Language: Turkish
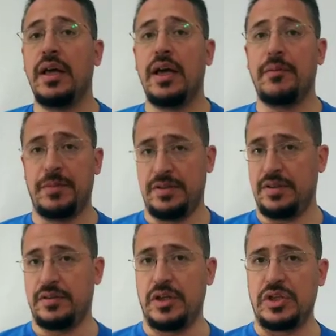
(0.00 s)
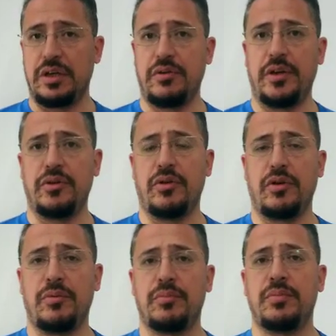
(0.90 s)
Hepinize teşekkür
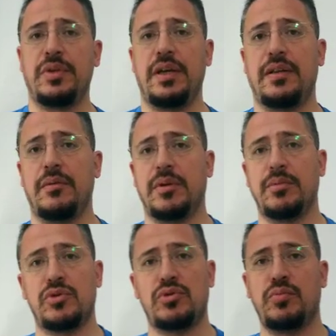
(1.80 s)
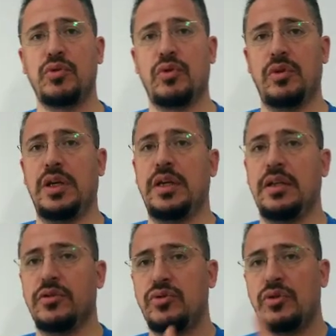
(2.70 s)
ediyorum. Dediğim gibi bu konuyla
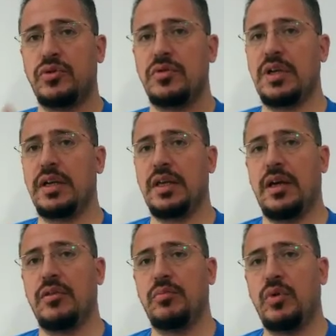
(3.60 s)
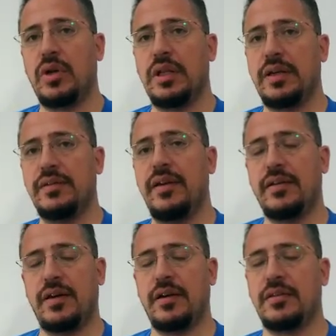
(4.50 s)
ilgili soru çözerken buraları
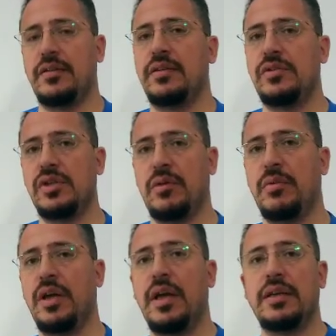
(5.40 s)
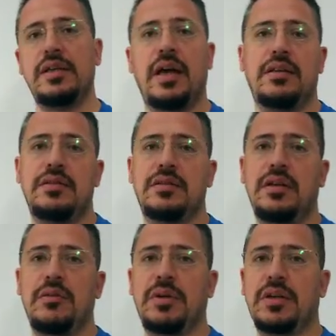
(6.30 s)
tekrar hatırlatacağım. Kendinize
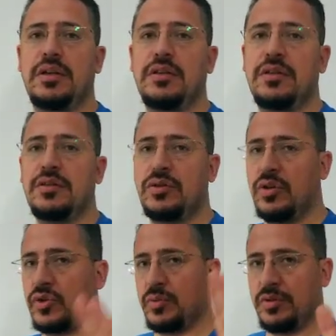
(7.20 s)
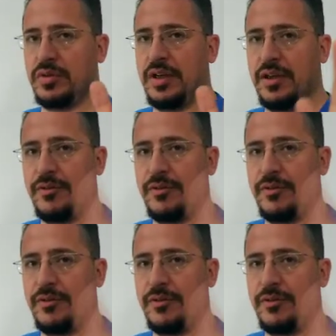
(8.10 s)
iyi bakın. Görüşmek üzere.